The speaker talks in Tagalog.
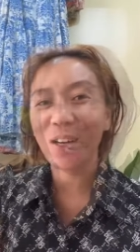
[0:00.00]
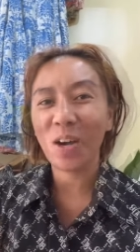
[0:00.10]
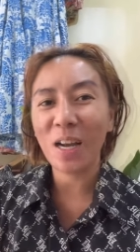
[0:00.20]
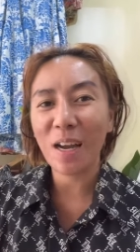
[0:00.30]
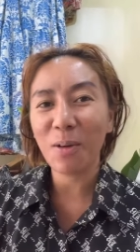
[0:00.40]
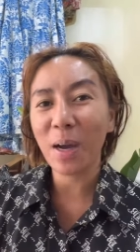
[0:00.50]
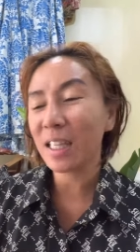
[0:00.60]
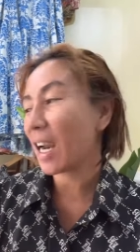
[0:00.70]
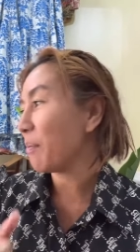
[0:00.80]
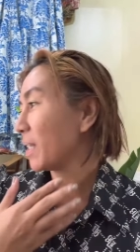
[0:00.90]
Ano, so, uh,
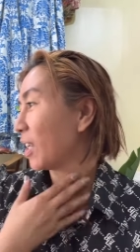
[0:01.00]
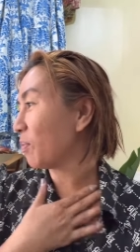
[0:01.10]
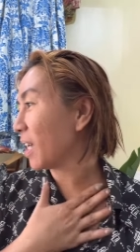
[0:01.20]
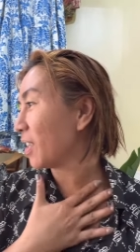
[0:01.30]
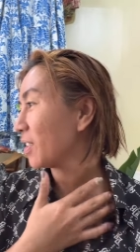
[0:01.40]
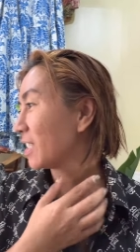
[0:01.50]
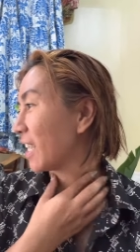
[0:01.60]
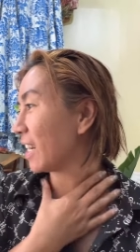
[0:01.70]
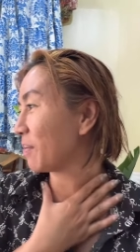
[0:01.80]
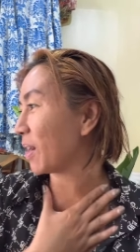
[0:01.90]
white rabbit, ano pa nga yan
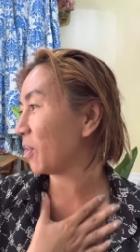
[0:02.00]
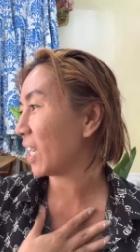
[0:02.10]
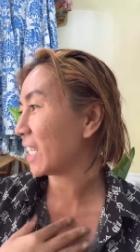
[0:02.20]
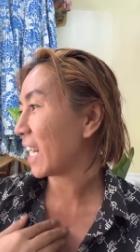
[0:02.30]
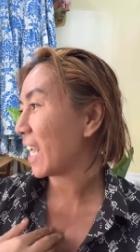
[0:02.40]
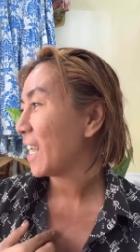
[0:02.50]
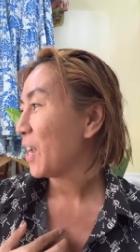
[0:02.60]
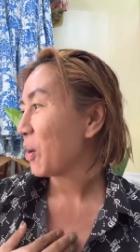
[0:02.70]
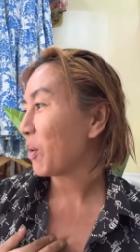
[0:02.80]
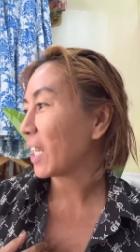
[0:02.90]
sir? Mga hula nila.
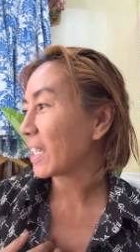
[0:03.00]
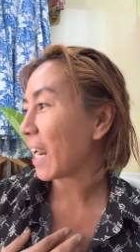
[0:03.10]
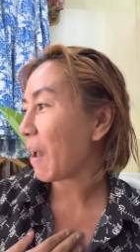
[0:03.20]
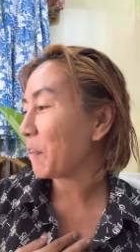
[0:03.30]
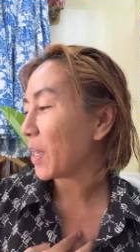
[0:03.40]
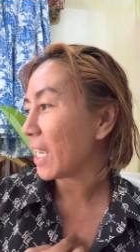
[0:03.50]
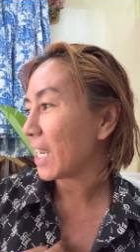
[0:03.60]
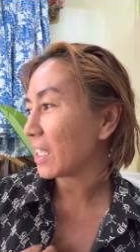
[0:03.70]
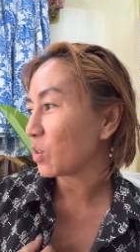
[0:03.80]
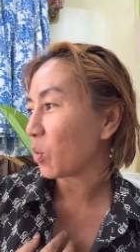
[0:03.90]
White
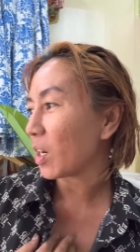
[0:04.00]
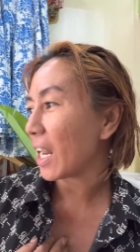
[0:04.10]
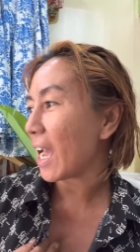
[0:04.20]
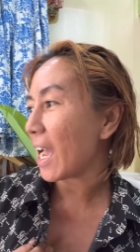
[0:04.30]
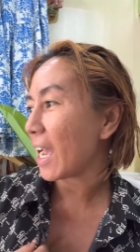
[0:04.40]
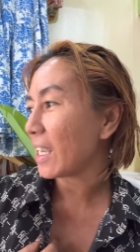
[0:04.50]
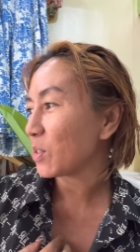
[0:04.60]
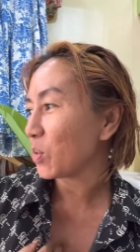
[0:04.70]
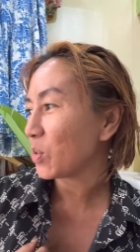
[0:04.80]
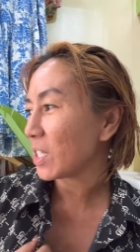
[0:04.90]
rabbit, suklay,
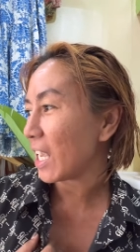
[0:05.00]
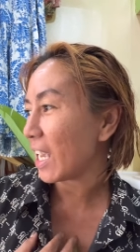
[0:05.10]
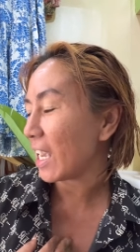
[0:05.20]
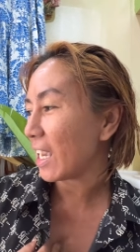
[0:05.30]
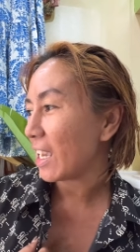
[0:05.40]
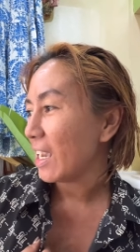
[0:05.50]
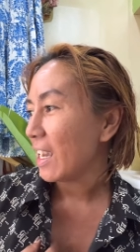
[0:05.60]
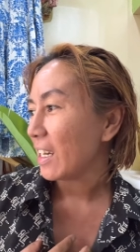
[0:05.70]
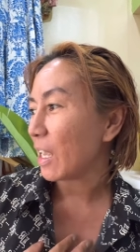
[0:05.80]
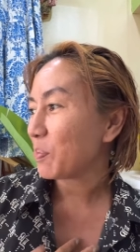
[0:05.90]
susi,
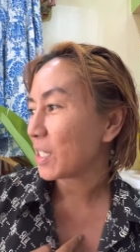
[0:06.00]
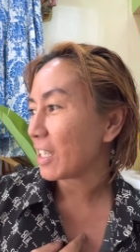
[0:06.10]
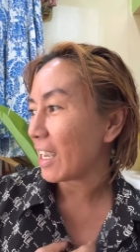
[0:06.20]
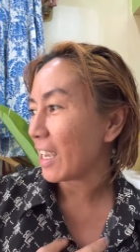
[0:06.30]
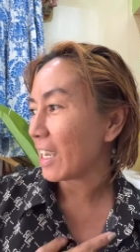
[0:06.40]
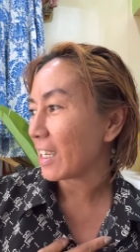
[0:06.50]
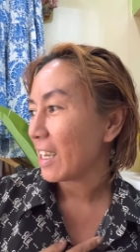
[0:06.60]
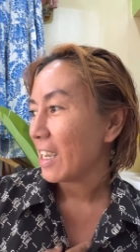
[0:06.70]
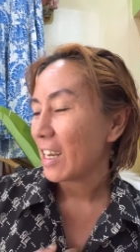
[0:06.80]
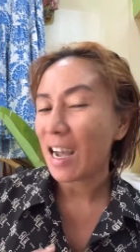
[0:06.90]
lipstick,
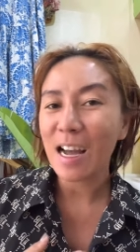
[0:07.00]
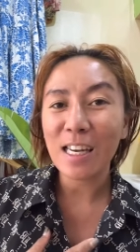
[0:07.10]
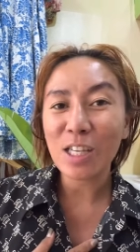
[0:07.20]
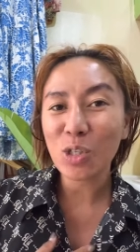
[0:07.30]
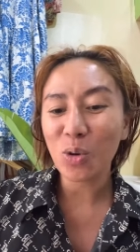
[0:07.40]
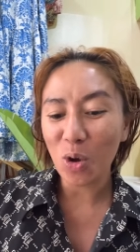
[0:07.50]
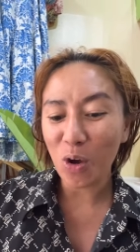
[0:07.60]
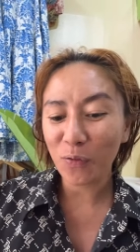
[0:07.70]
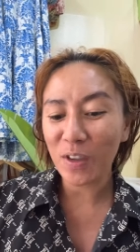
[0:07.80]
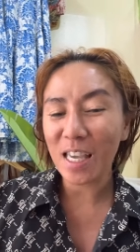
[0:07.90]
uh, lisho
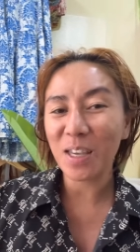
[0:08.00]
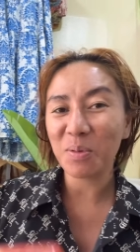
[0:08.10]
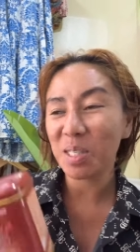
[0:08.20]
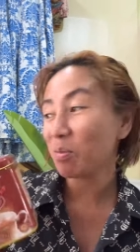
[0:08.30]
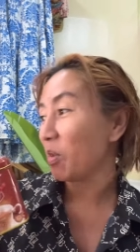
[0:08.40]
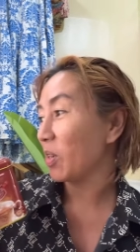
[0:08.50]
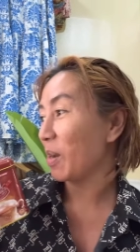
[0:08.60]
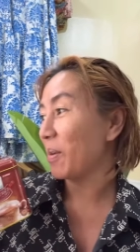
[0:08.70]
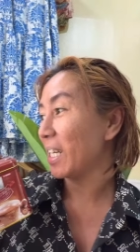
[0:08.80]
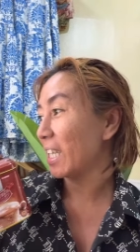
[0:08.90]
coffee, yung mismong
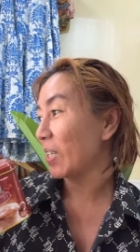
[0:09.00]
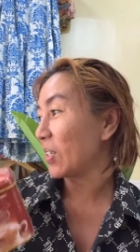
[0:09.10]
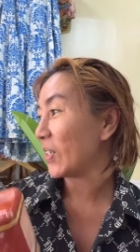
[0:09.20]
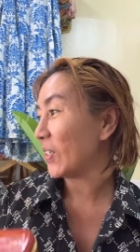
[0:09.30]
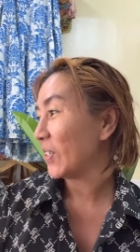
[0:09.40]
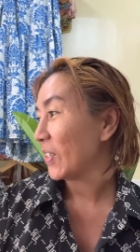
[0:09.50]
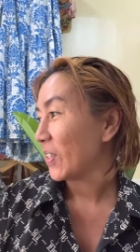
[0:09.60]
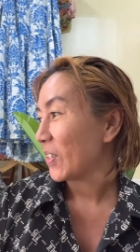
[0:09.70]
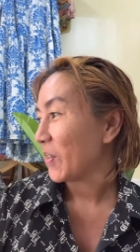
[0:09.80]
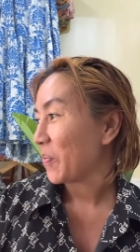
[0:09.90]
laman nito.
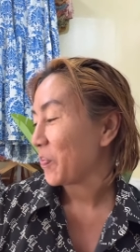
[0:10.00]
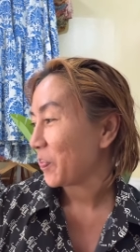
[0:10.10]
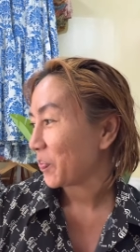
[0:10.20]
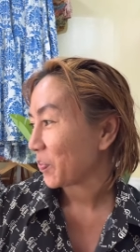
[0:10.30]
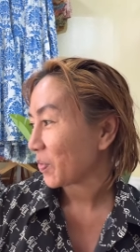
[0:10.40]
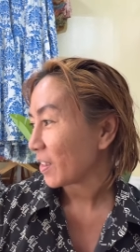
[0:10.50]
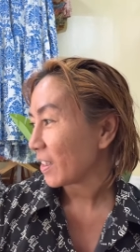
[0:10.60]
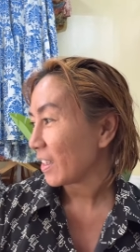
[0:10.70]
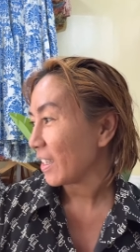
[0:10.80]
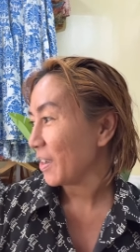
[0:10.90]
tapos mga
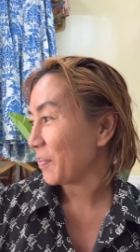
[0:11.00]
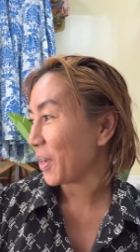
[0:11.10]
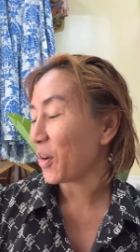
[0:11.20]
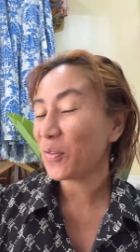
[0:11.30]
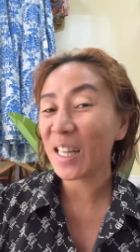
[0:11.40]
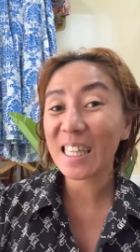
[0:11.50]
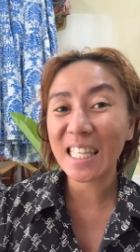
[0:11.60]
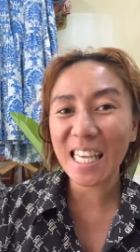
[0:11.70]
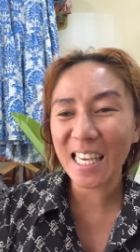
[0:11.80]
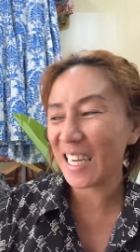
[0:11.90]
Ovaltine. May
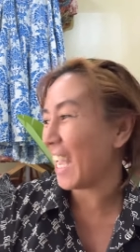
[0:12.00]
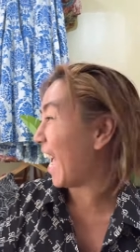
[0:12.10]
Ovaltine.